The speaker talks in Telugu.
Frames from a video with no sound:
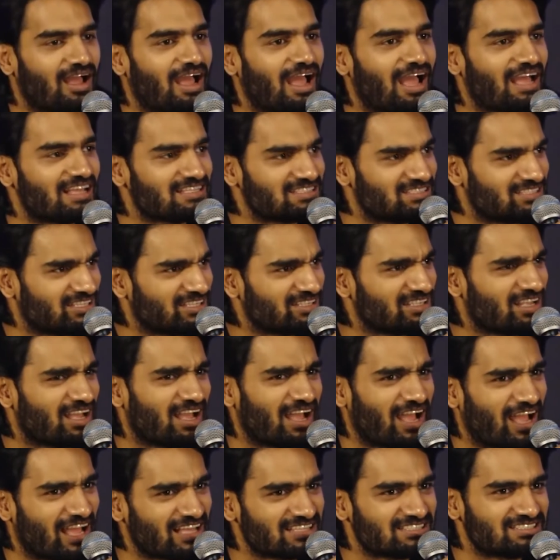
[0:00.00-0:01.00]
యాజ్
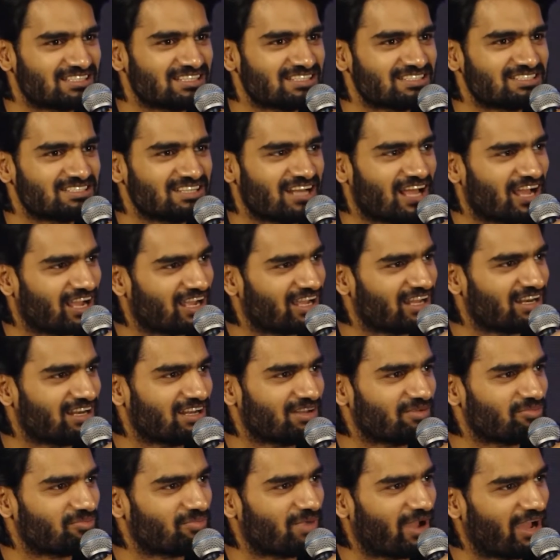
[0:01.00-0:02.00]
యాజ్ సచ్
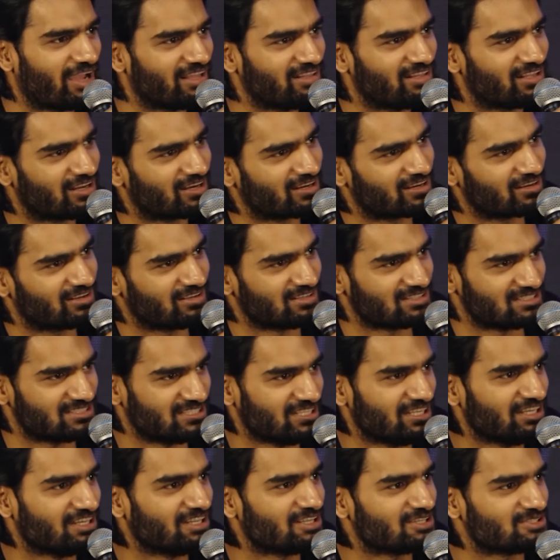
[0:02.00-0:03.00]
నాకన్నా ఐదర్
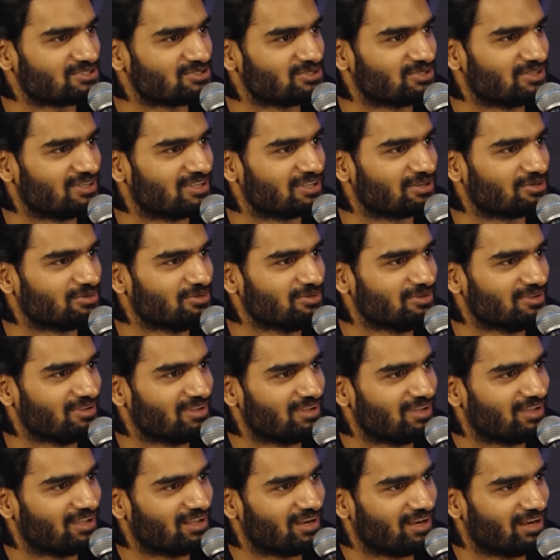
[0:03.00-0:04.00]
సీనియర్స్ ఉన్నారు
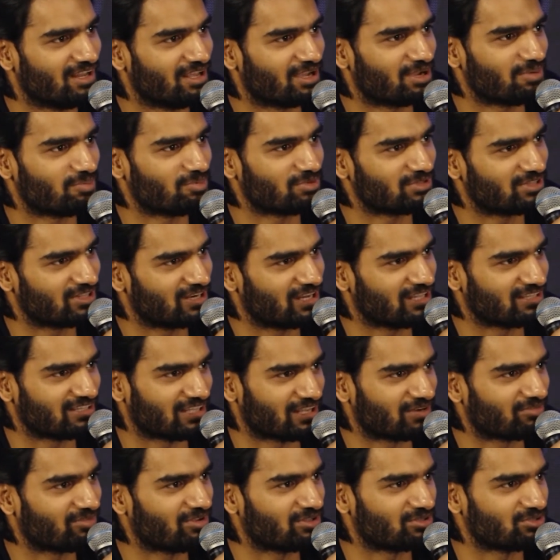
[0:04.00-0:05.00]
లేకపోతే నా
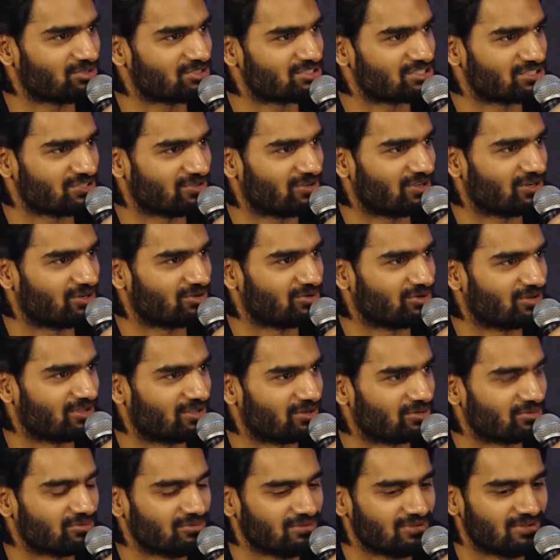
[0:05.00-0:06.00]
తర్వాత వచ్చిన వాళ్ళు
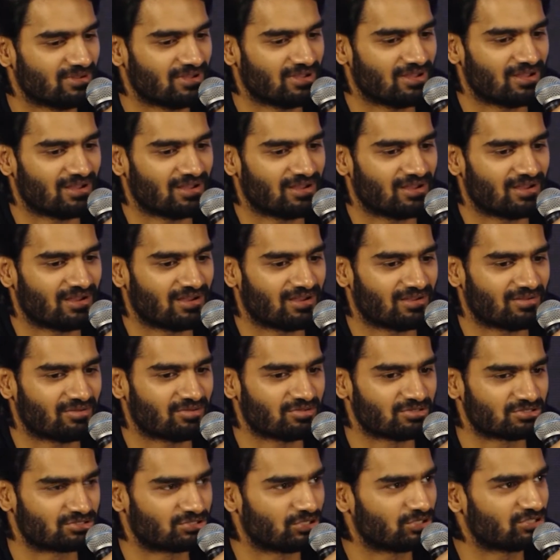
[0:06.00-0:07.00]
ఉన్నారు
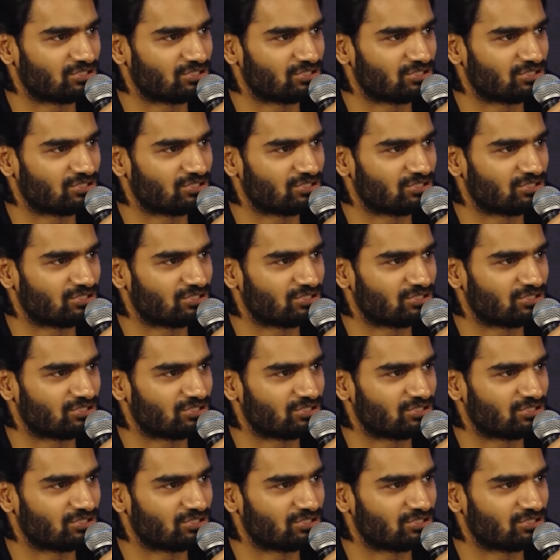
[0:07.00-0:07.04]
సో